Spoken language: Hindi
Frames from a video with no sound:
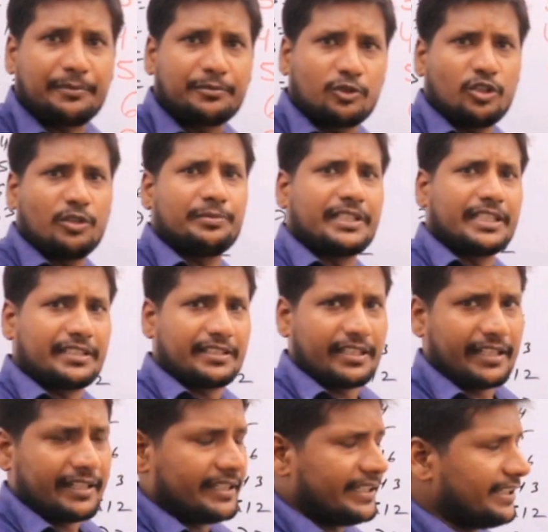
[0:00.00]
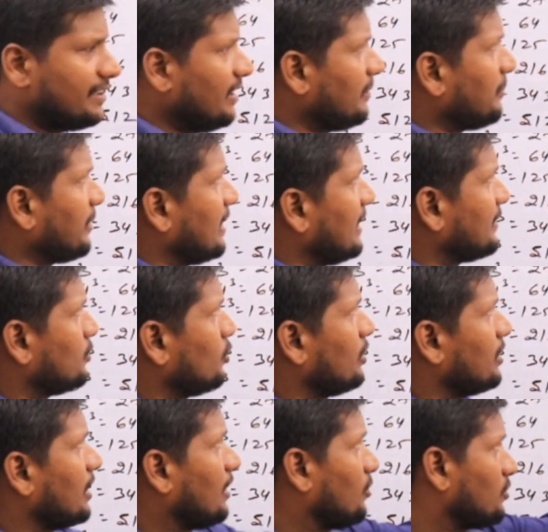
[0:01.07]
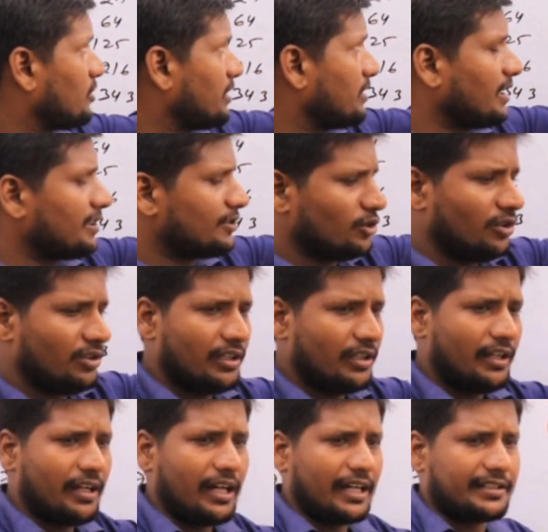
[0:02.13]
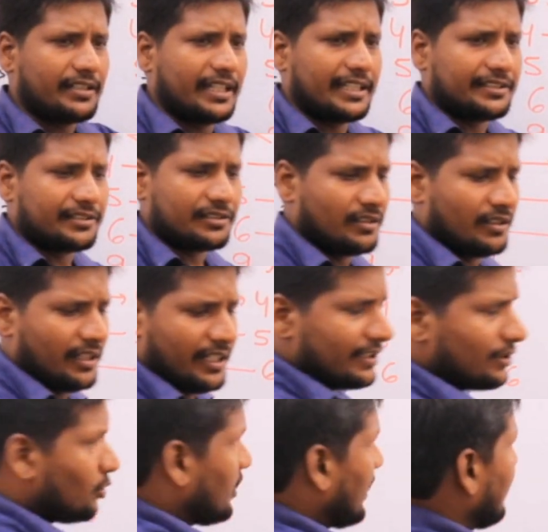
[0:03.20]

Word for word: हम देते हैं ठीक है पहले इसको निकालो 1728 तो कैसे